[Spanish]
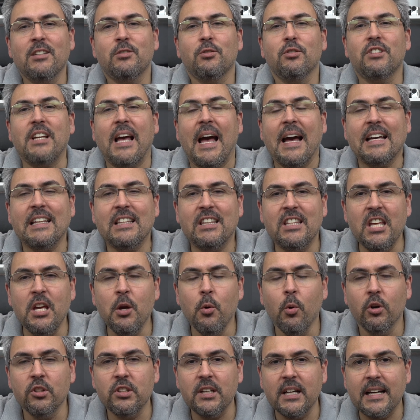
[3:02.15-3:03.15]
esos
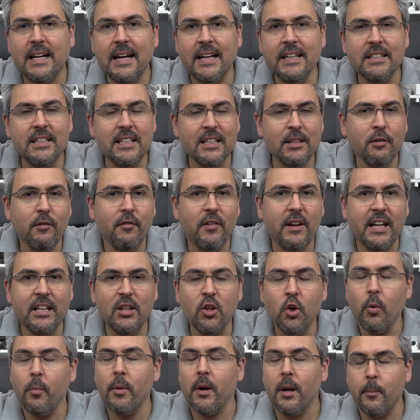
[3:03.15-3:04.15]
activos acá en
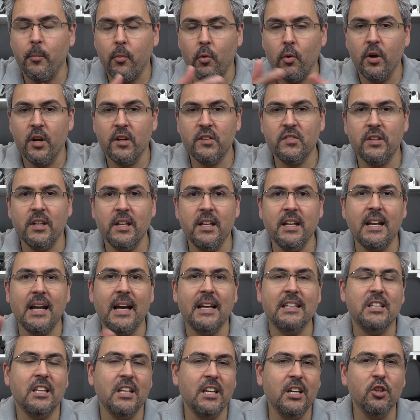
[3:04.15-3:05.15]
Tecnofanático para poder seguir
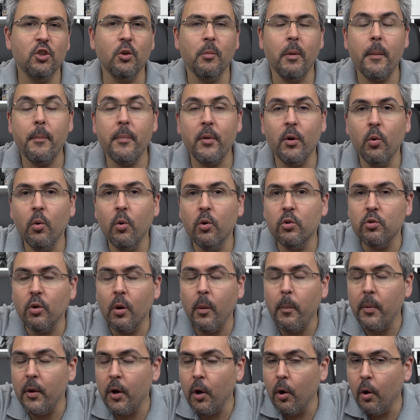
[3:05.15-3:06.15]
adquiriendo más
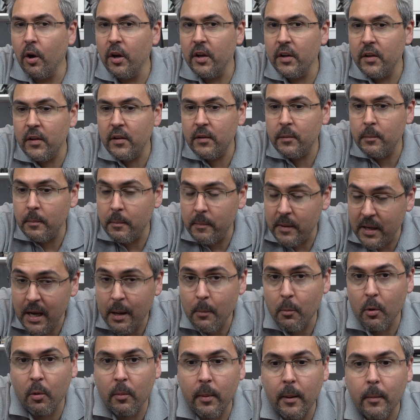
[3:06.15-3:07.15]
productos. Pero
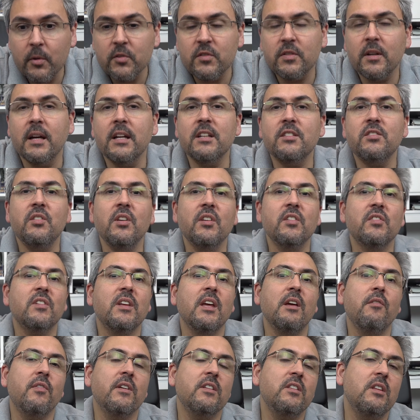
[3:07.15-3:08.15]
veremos, vamos a ver si es
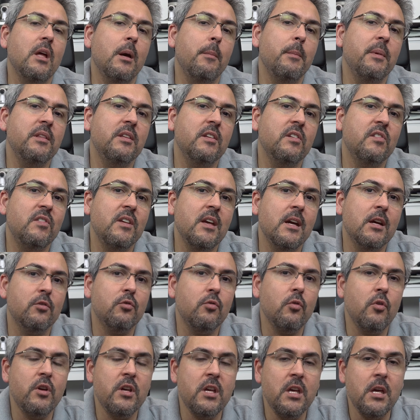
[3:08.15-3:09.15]
que efectivamente es
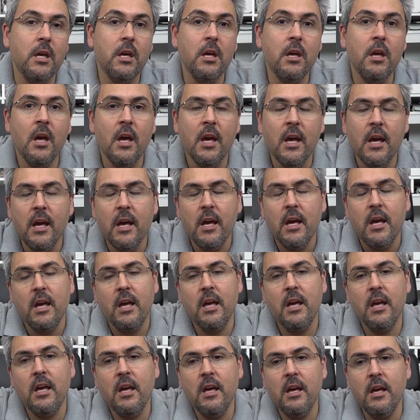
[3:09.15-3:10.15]
cierto y
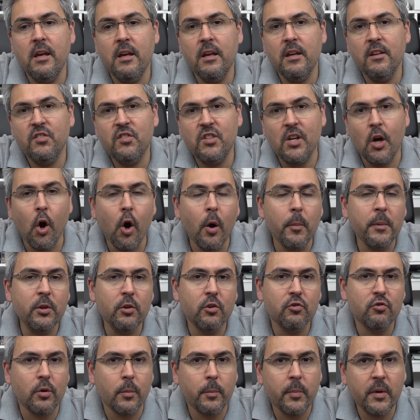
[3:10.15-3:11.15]
eh, Xiaomi
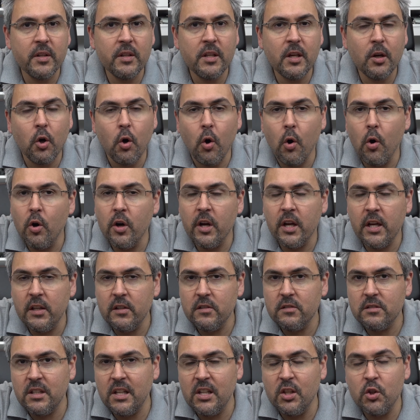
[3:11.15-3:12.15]
nos sorprende con
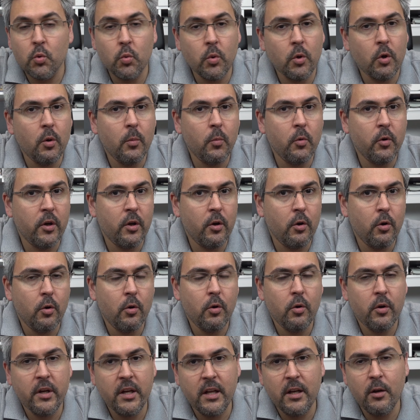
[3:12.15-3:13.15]
este nuevo
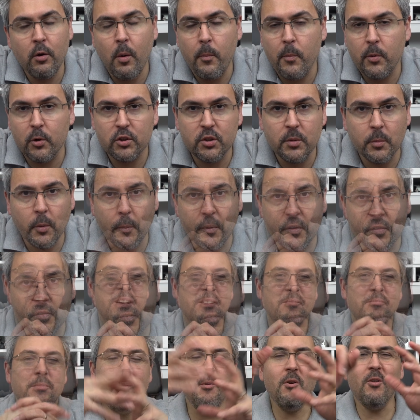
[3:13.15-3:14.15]
modelo en los próximos
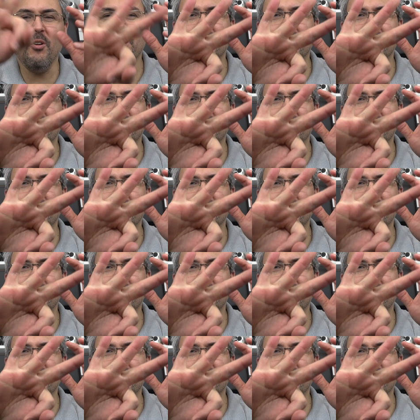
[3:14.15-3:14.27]
meses. Vamos